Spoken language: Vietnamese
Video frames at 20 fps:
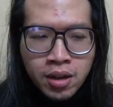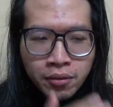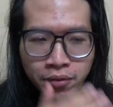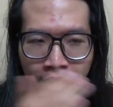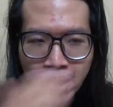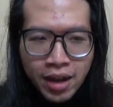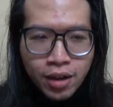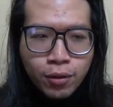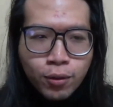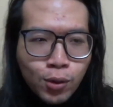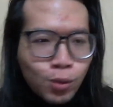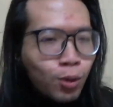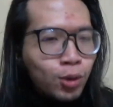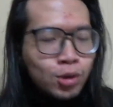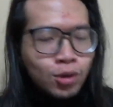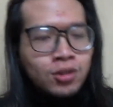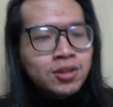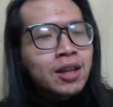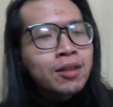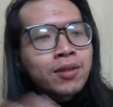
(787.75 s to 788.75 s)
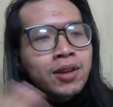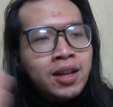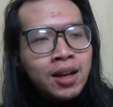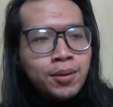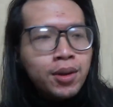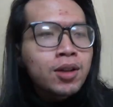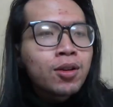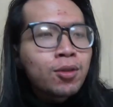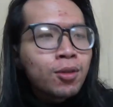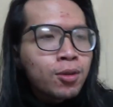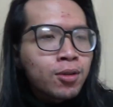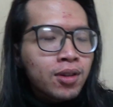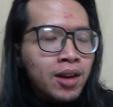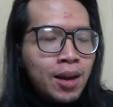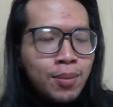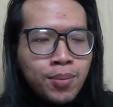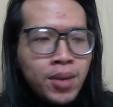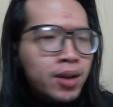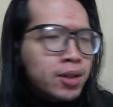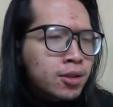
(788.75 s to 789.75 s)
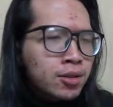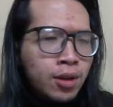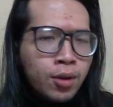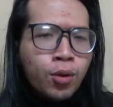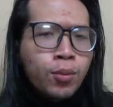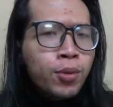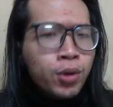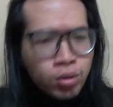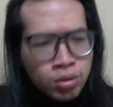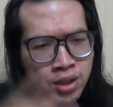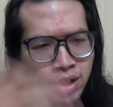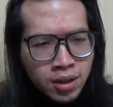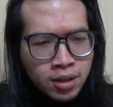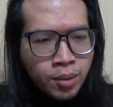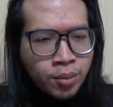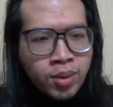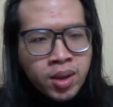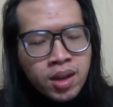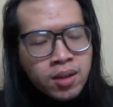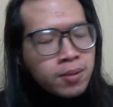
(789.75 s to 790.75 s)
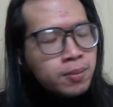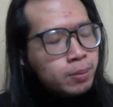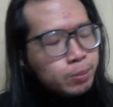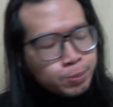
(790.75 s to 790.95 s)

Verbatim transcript: về Hen Fuko so sánh với Cabenco, Labmed so sánh Homebrew rất là khập khiễng